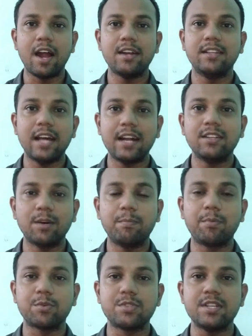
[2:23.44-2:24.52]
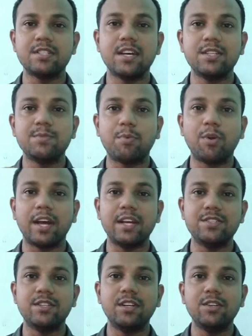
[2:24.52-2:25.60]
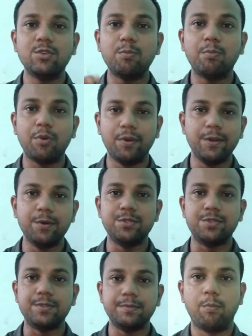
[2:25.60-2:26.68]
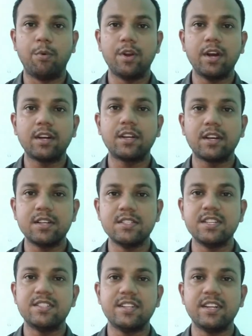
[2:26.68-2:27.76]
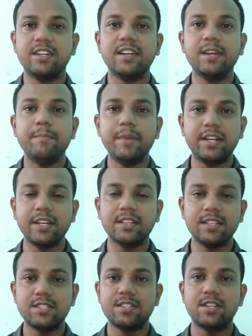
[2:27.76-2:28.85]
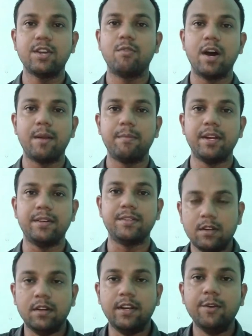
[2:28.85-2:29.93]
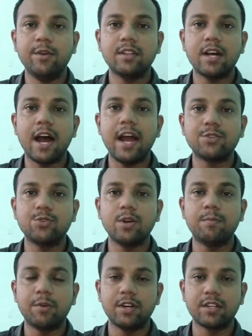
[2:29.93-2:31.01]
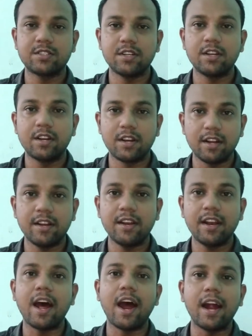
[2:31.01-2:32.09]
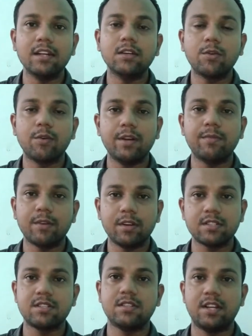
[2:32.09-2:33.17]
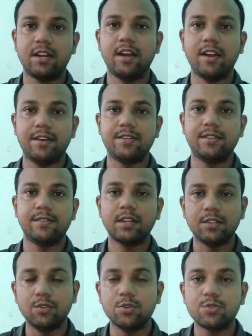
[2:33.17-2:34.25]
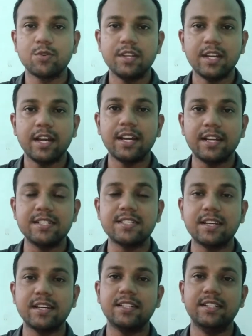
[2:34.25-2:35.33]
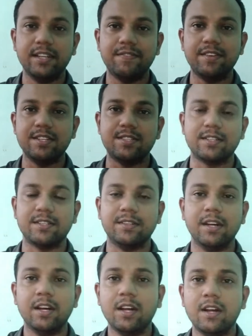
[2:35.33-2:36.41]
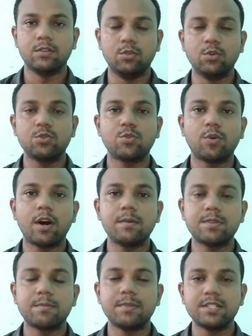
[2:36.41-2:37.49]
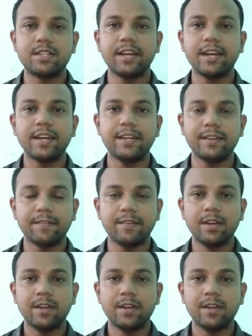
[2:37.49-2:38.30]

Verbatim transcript: एंड दैट द प्रोसेस हैज़ पोटेंशियल टू प्रोड्यूस product consistently meeting these requirement during the actual production run at the quote production rate दोस्तों ये है इसके डिफिनीसन दोस्तों अब समझते हैं कि